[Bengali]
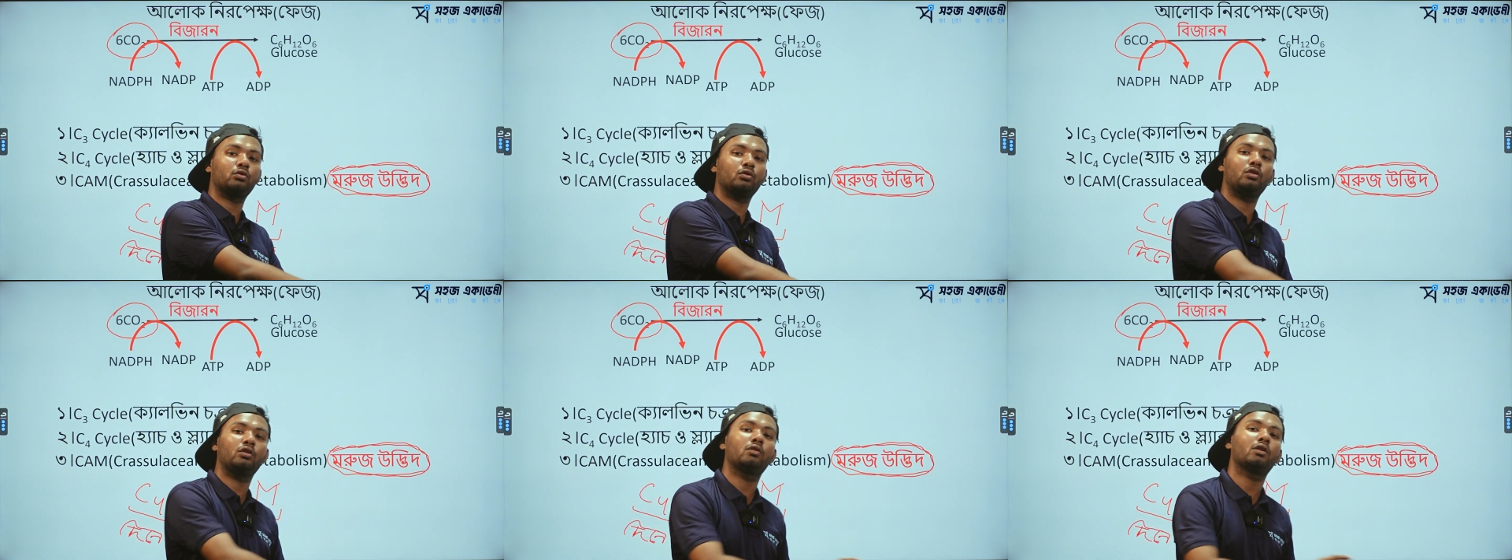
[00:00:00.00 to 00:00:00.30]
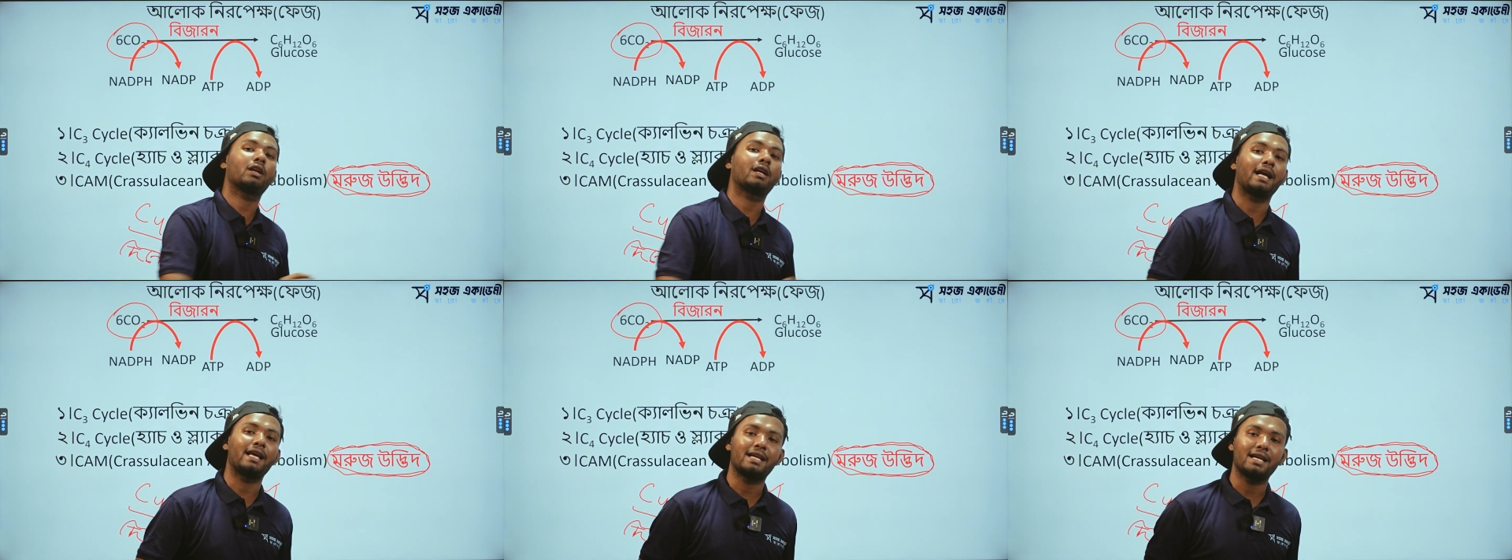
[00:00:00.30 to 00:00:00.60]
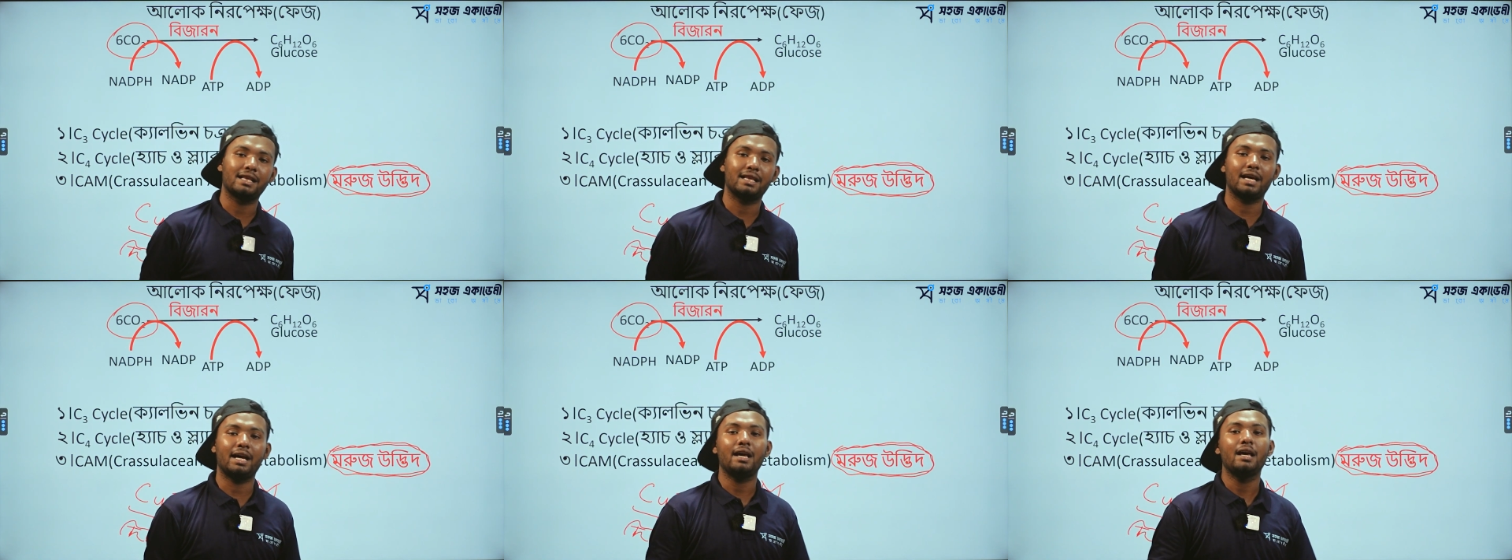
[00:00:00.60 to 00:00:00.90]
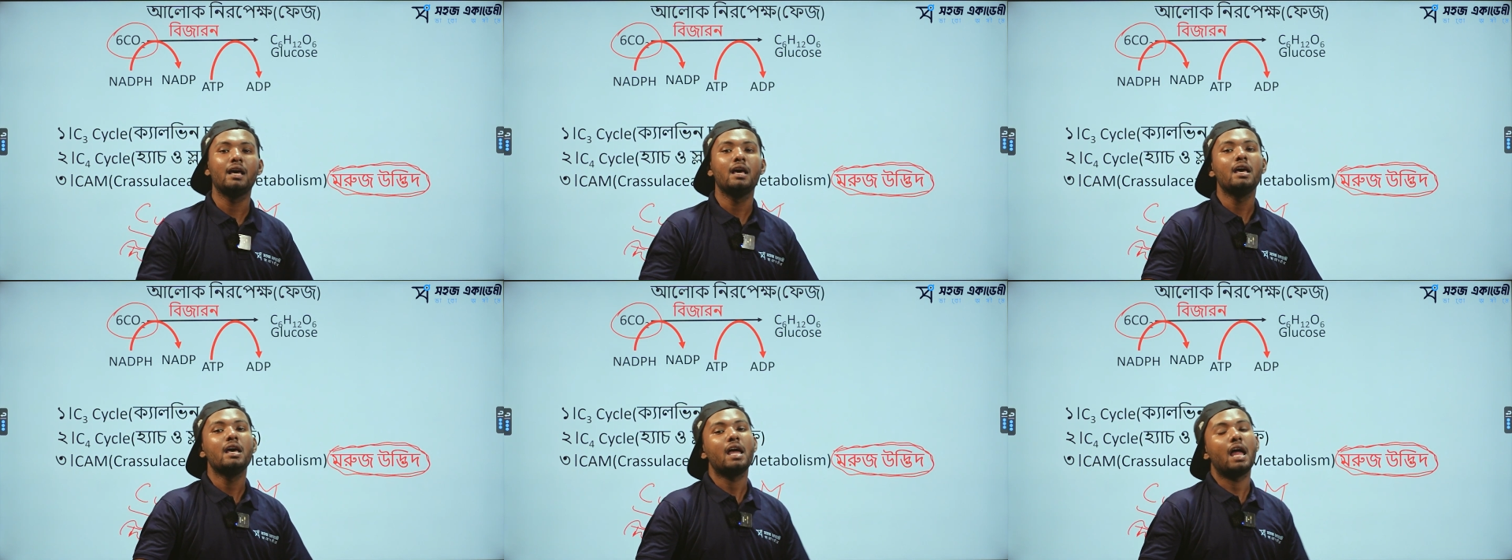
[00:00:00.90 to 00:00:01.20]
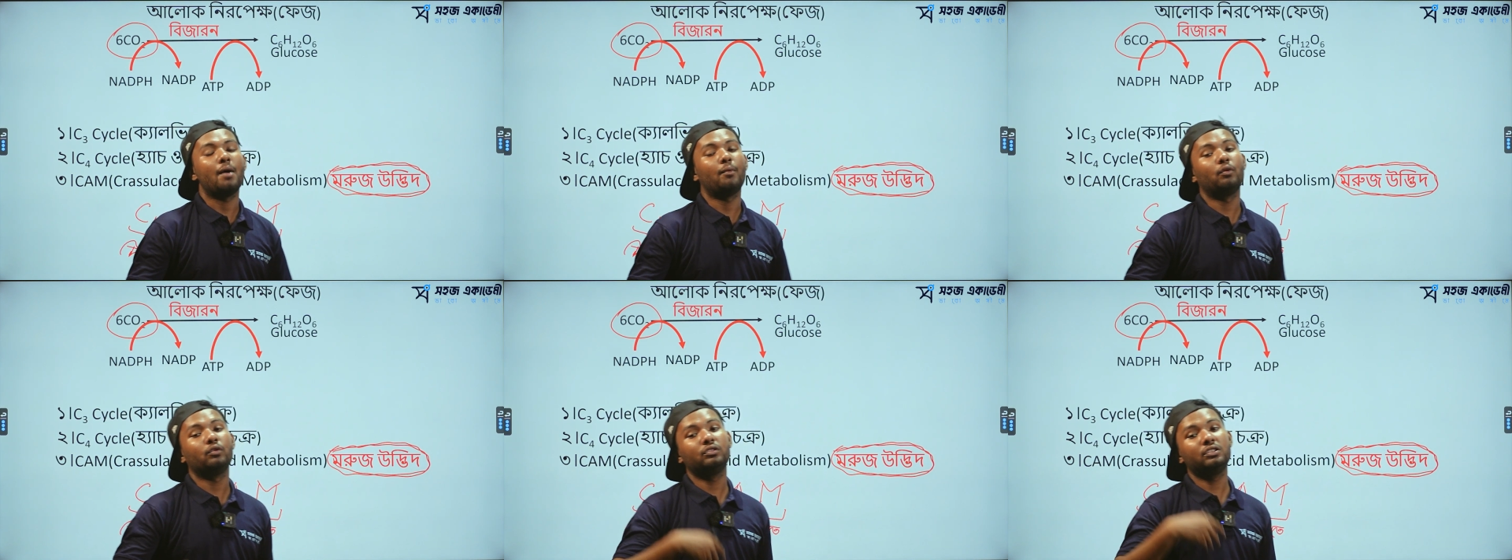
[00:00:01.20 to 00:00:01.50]
তৈরি করে রাইখা দেয়
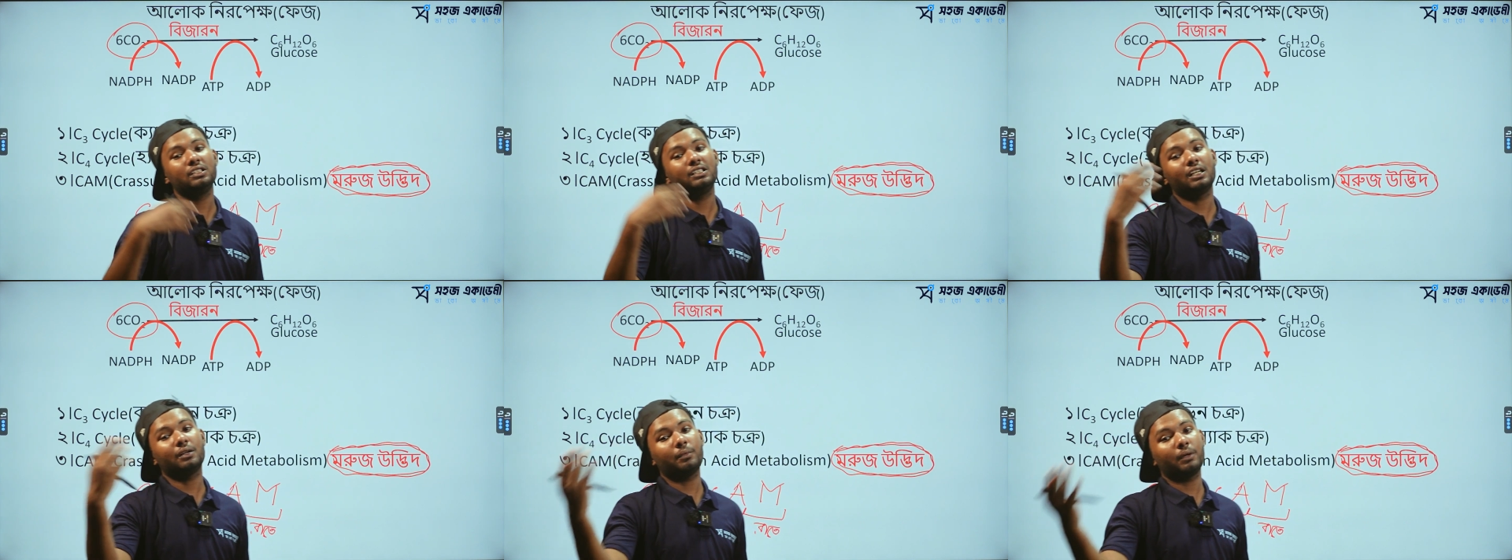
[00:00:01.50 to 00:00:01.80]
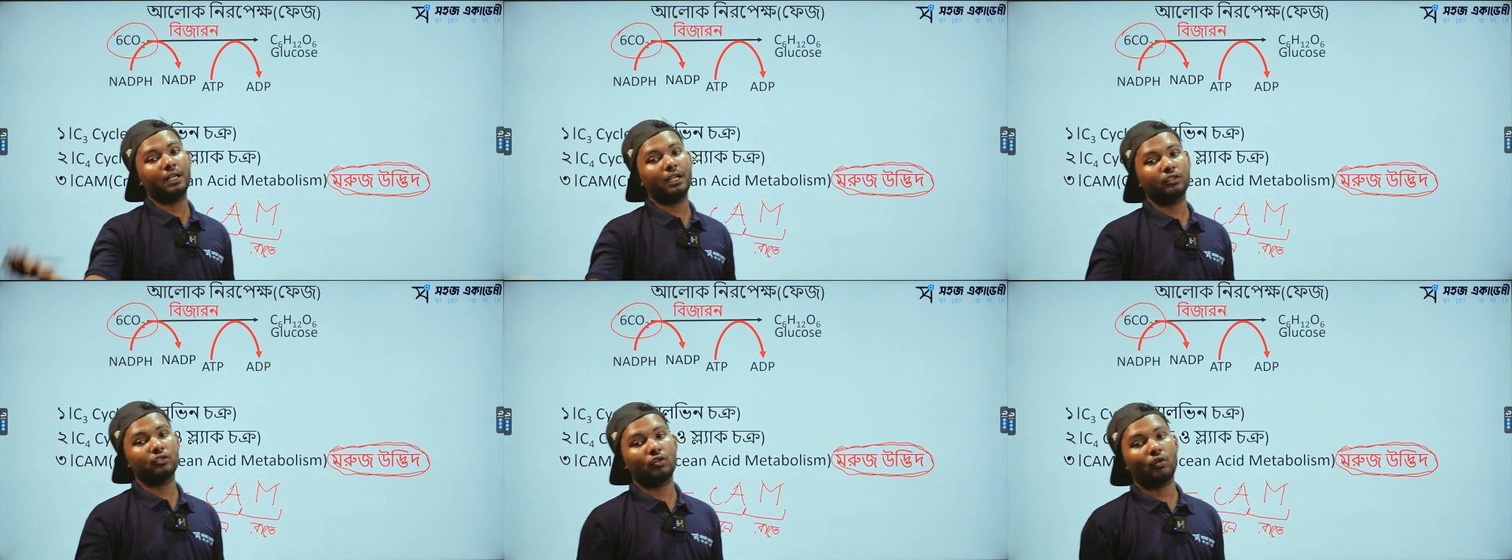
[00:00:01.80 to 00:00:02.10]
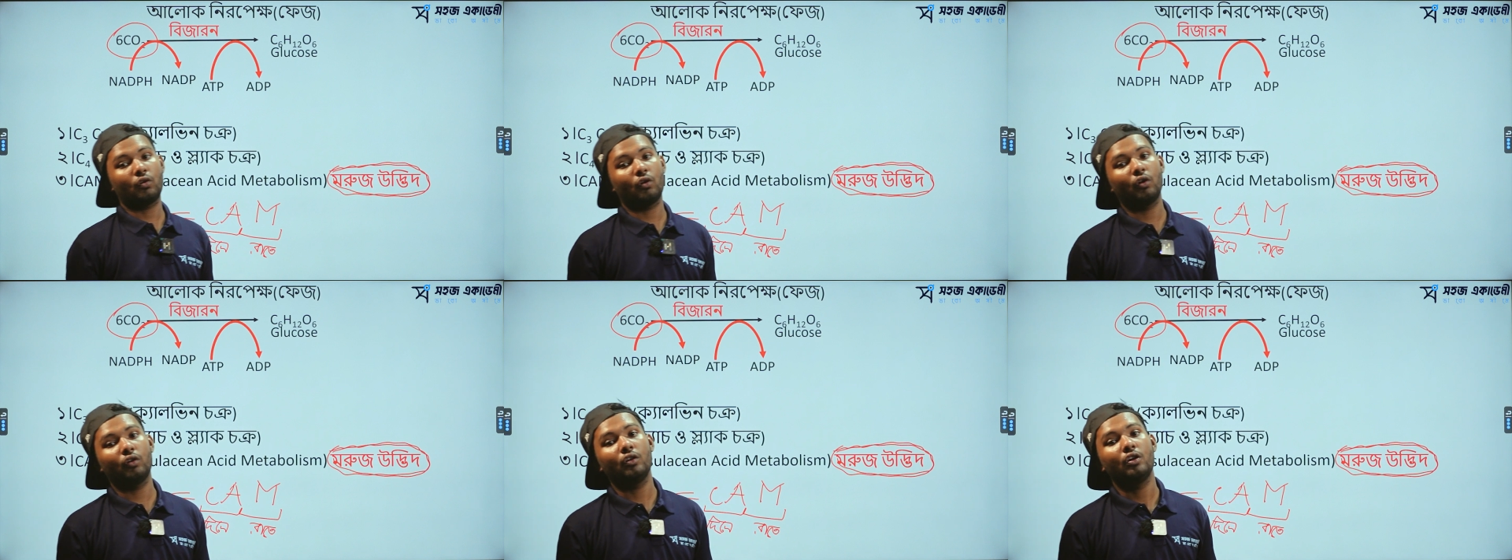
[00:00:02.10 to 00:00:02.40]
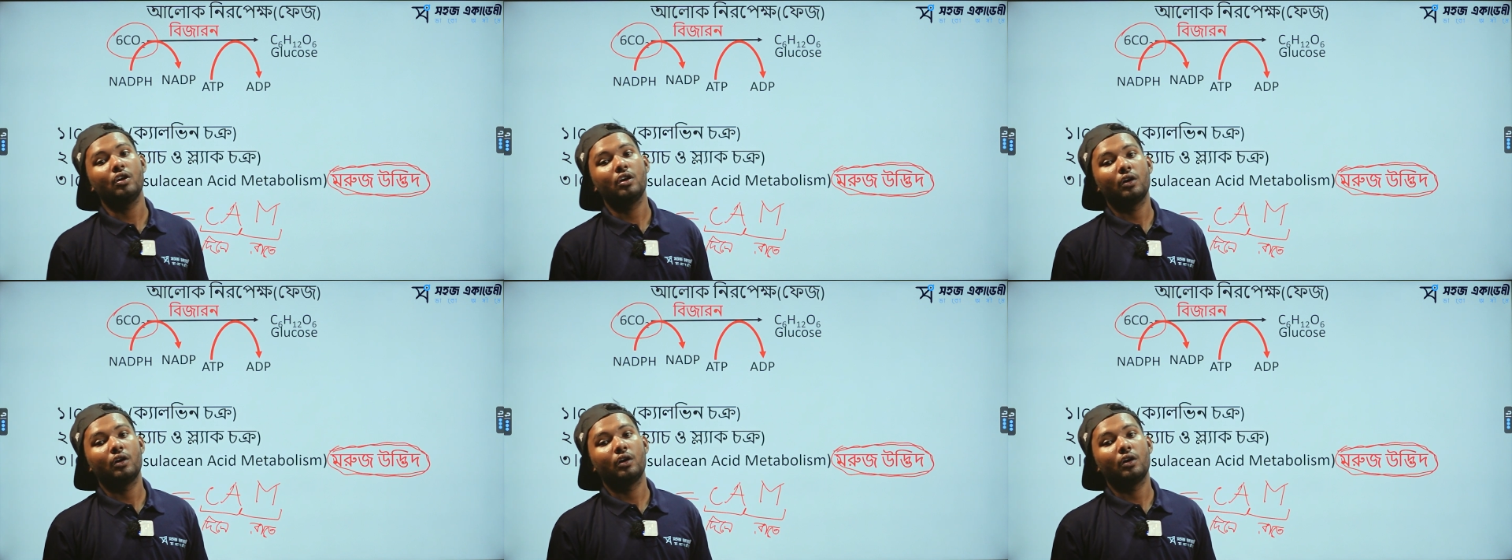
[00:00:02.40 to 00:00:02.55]
এবং দিনের বেলা যখন